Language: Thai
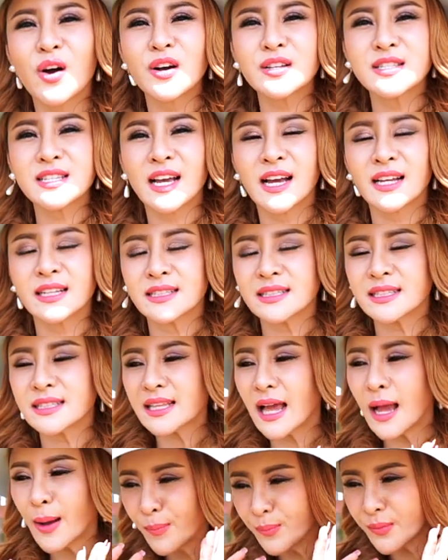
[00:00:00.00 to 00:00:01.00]
ก็จะ
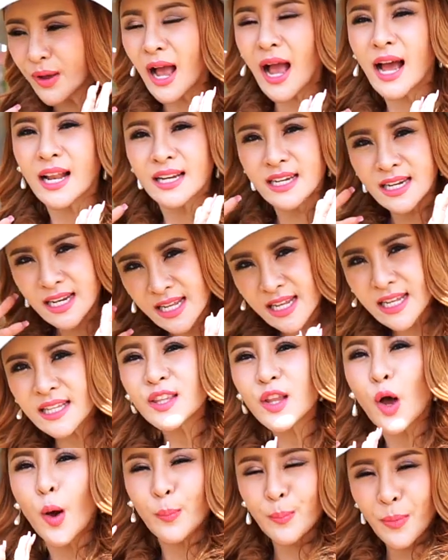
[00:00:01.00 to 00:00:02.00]
ทำงานนี้
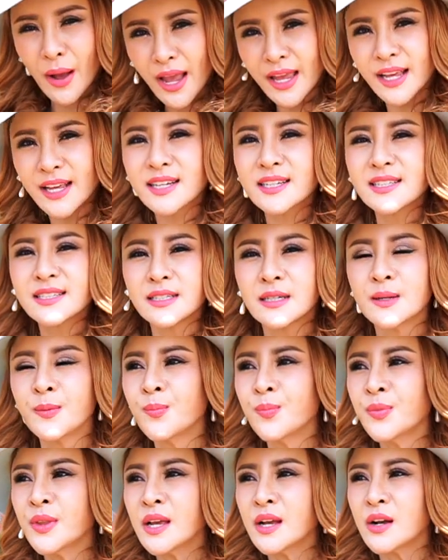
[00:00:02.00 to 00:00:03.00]
ต่อไปคือ
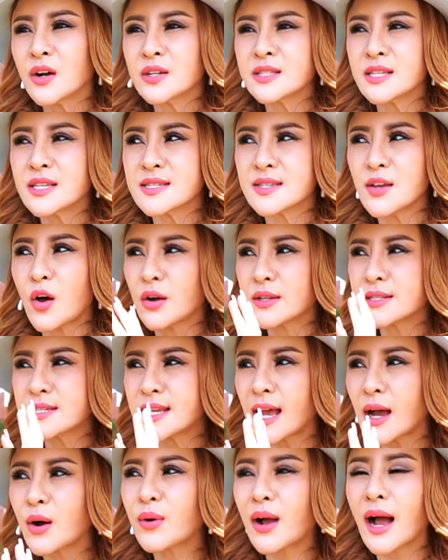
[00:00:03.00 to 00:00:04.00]
ก็จะสอน
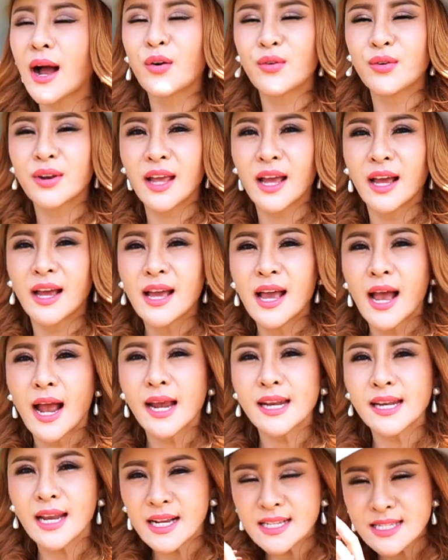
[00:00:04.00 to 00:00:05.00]
ชาวเขาเนี่ย
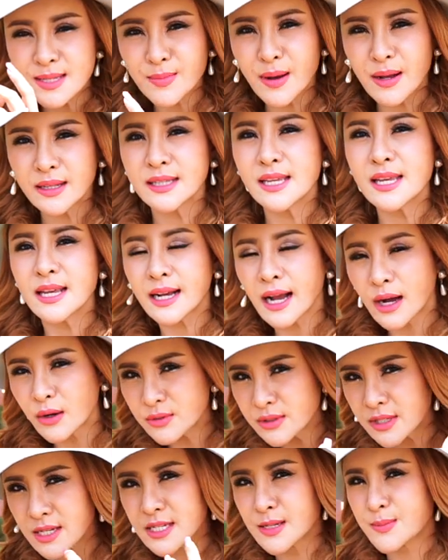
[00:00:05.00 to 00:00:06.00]
ให้นั่งสมาธิเข้า
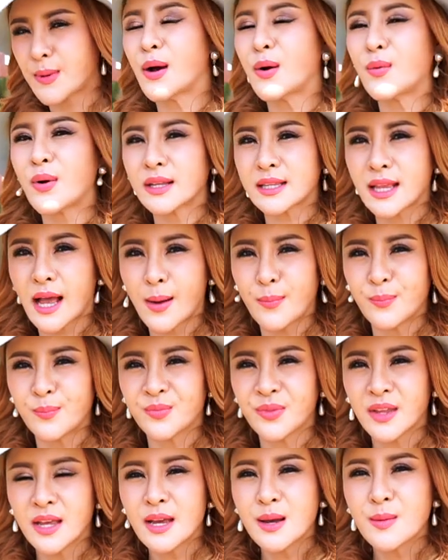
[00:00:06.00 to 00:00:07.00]
ถึงสภาวะธรรม
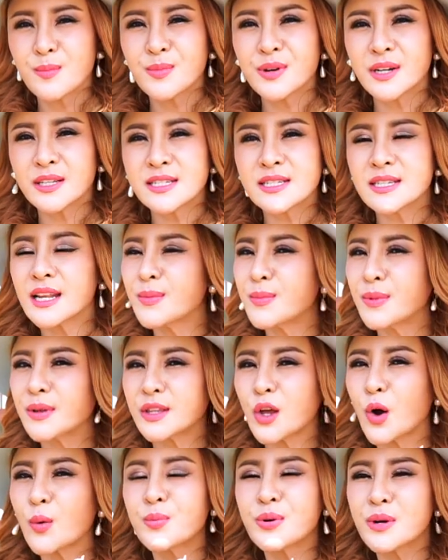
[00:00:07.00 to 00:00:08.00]
เพื่อที่จะได้ไม่
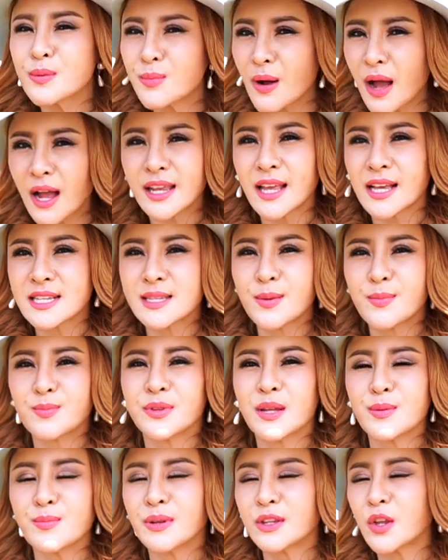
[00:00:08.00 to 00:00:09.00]
ต้องพึ่งพายาเสพ
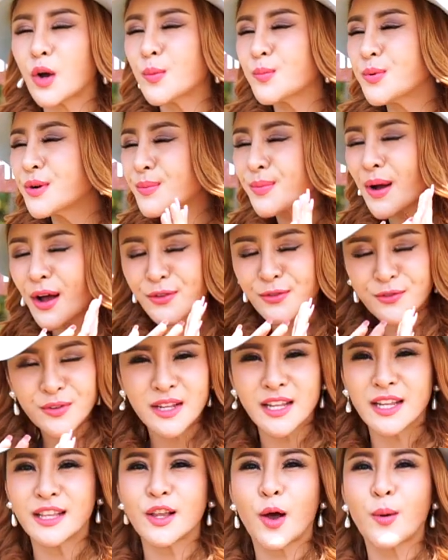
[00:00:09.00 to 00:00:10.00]
ติดไม่ต้องพึ่งพา
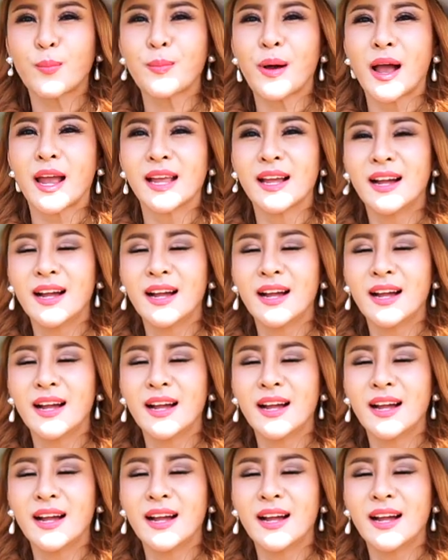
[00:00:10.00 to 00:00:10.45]
ฝิ่นอีกต่อไป